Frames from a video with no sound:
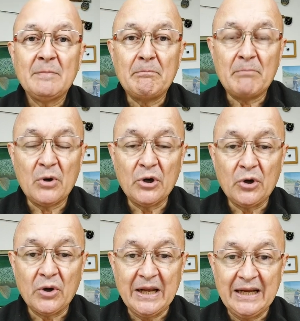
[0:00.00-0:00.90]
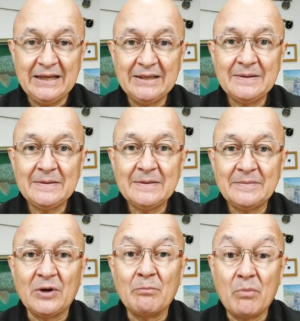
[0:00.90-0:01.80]
Monogam,
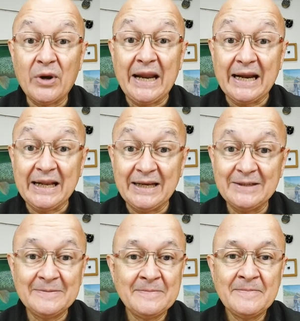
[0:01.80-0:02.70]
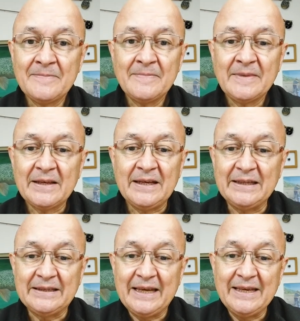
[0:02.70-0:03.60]
não, Monagam,
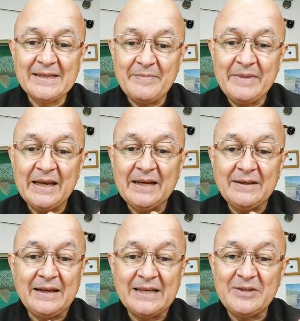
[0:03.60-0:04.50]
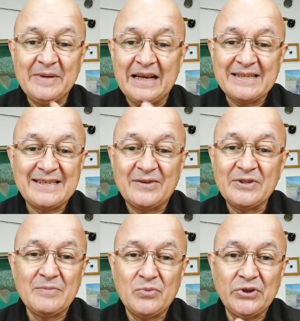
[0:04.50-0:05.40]
ele tem a minha admiração
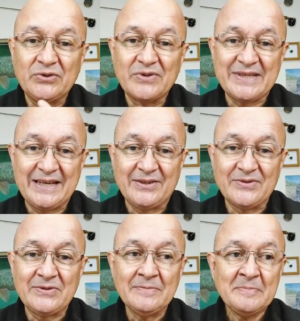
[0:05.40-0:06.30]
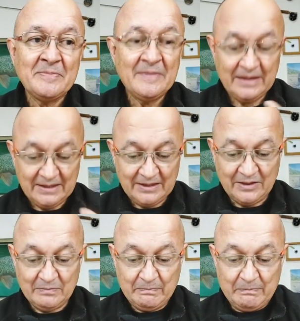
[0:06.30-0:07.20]
de muitos anos.
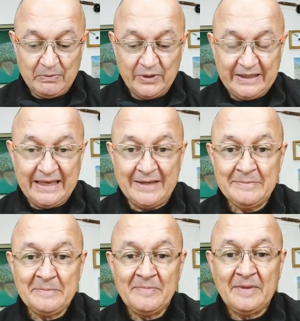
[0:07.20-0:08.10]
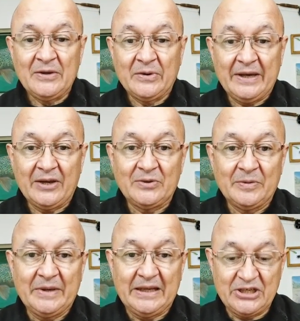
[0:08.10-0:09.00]
Então, por que eu quero
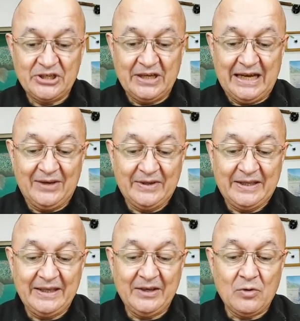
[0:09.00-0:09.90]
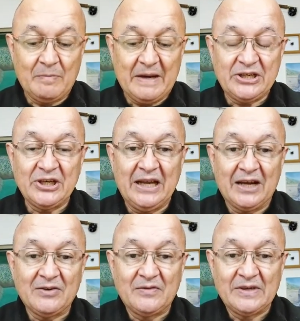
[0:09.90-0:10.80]
homenageá-lo aqui e
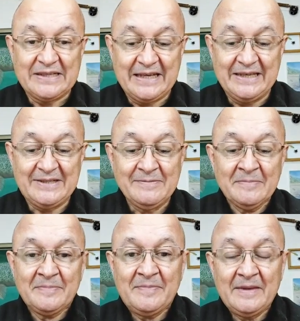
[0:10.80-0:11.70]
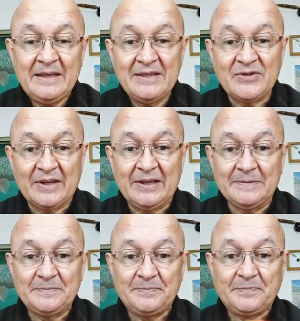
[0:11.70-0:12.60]
compartilhar com vocês isso aqui?